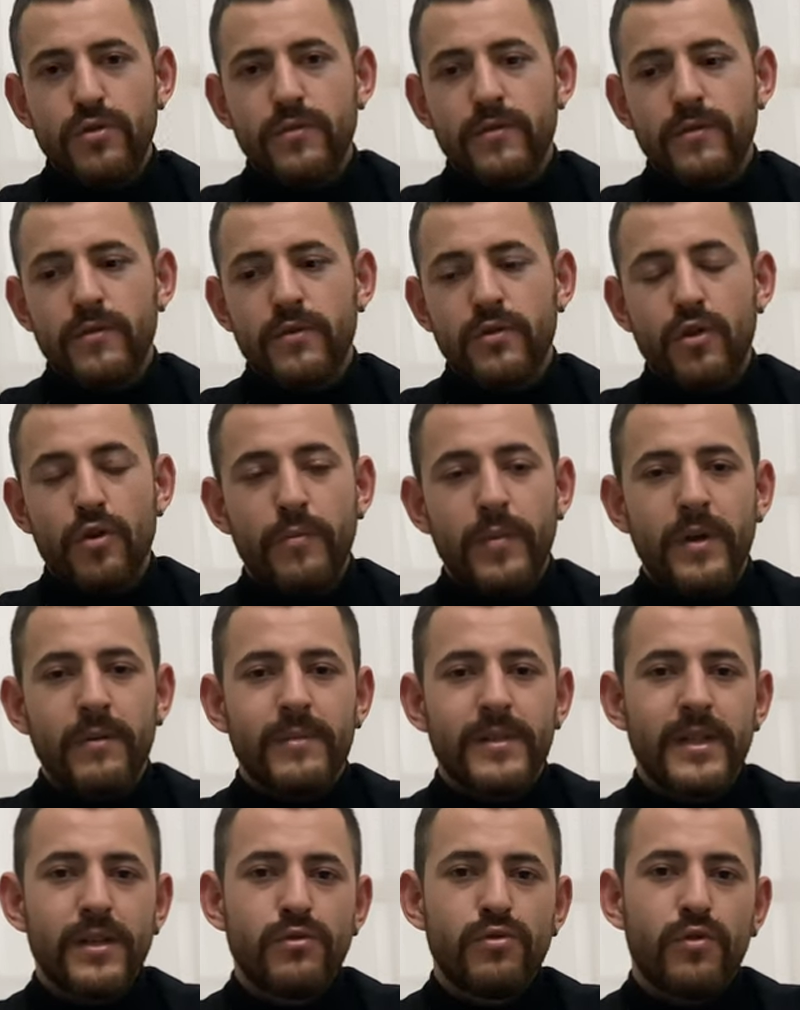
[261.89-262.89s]
Ee,
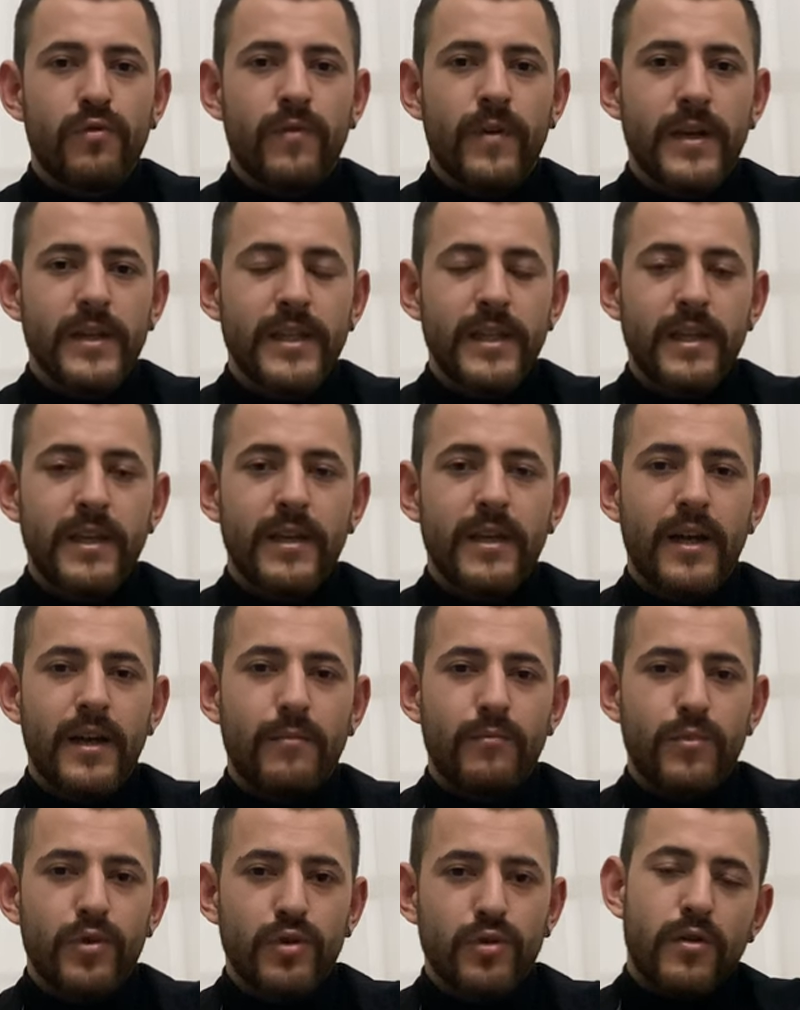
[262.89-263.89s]
köpeğimizle çok fazla
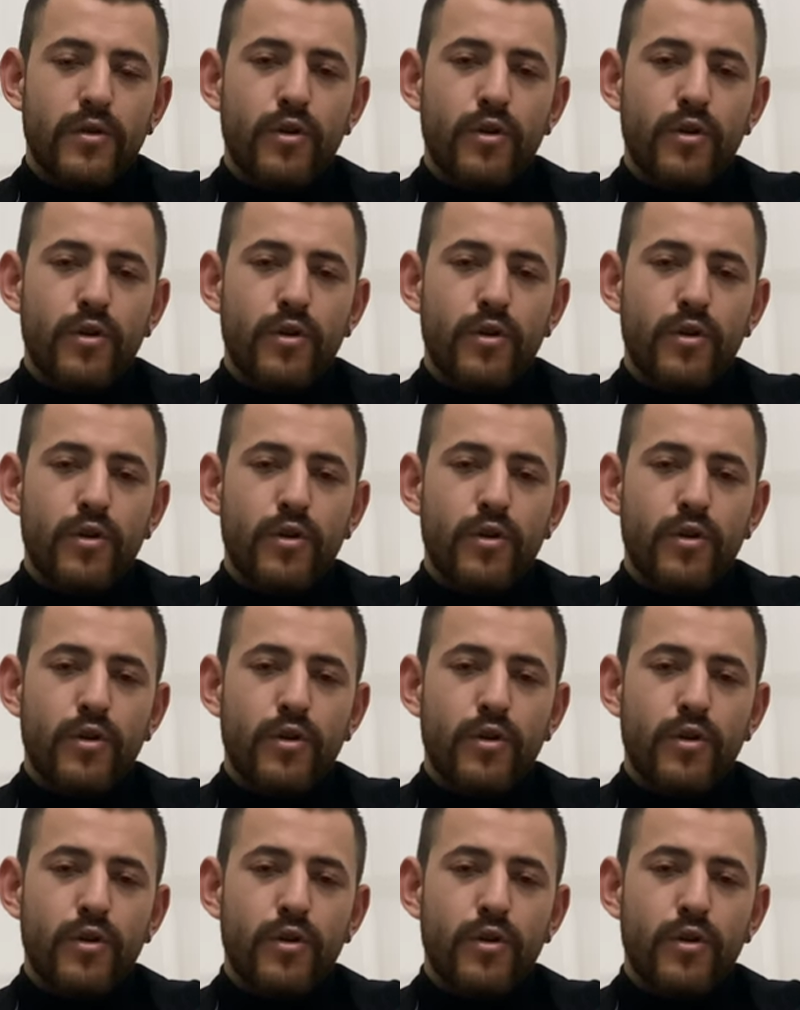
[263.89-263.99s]
ilgilenmiyoruz.